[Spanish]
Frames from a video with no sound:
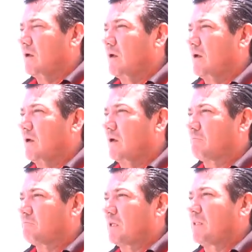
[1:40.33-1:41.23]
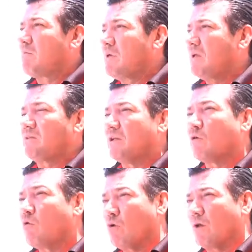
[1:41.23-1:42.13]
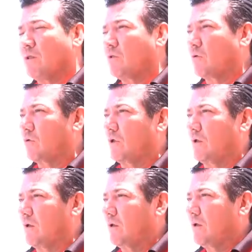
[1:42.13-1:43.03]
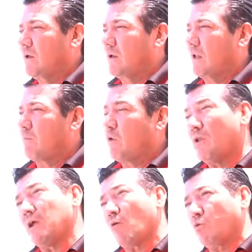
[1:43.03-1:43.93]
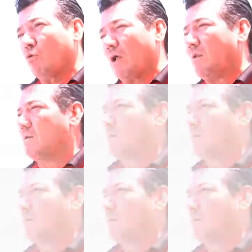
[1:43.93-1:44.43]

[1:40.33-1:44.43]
ah, que también se incluyan dentro de la política cultural.